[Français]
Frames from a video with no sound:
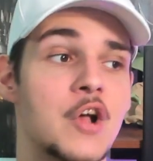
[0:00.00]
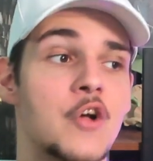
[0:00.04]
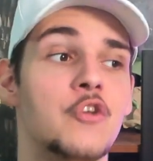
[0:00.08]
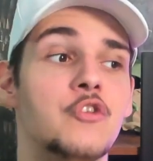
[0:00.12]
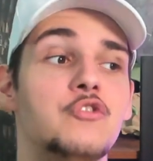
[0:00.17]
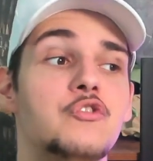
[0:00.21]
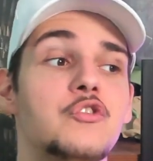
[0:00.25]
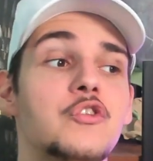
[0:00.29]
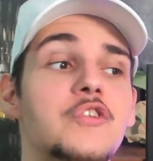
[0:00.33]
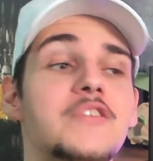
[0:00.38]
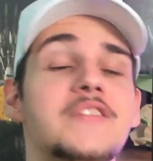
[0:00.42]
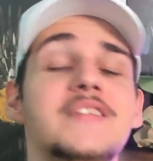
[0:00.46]

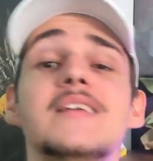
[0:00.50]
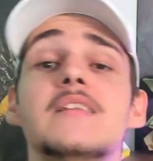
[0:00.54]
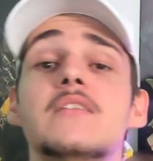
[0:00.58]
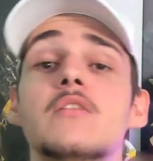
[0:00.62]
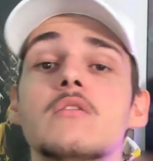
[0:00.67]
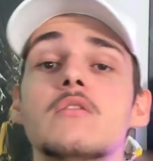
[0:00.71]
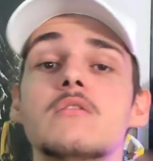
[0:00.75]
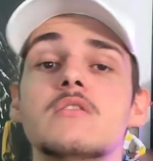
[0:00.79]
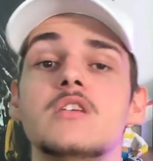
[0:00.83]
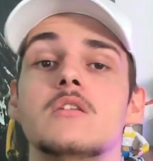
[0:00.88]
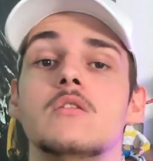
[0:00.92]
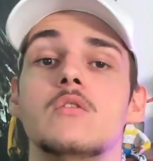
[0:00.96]
Ceci
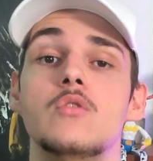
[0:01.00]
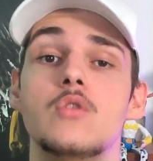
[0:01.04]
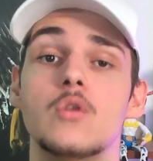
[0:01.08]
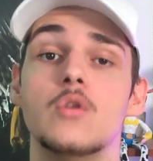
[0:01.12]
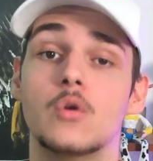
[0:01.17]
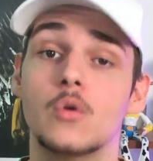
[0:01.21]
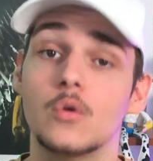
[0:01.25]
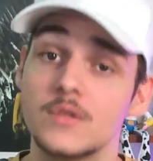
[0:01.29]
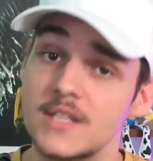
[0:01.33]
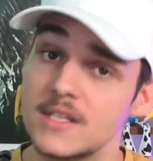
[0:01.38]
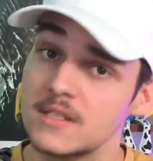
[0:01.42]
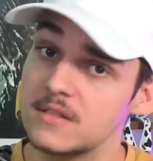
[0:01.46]
étant dit, le
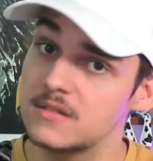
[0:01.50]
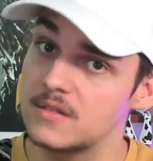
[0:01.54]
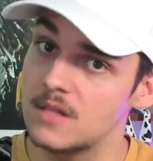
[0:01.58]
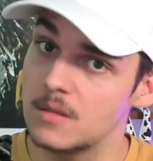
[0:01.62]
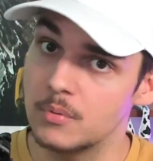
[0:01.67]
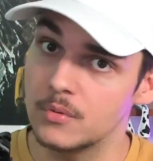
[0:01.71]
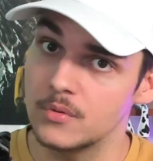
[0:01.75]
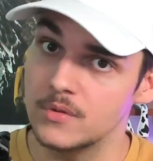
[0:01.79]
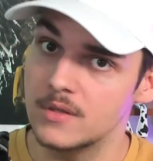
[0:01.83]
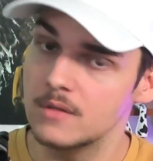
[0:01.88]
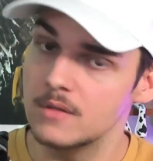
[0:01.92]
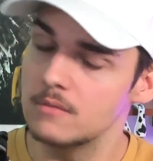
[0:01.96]
contexte est
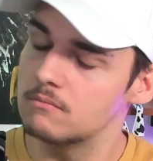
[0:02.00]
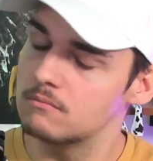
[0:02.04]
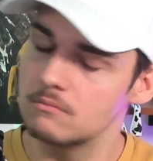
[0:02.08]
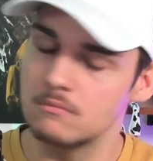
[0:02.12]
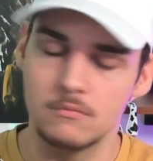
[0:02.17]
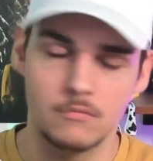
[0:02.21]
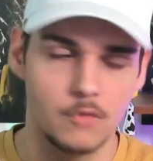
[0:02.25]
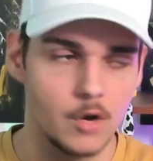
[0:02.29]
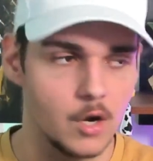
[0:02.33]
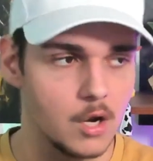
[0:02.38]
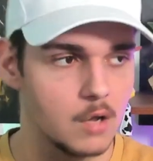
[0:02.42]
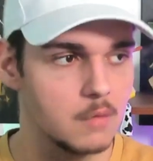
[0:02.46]
posé.
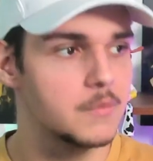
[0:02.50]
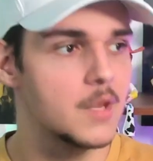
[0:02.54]
Voilà.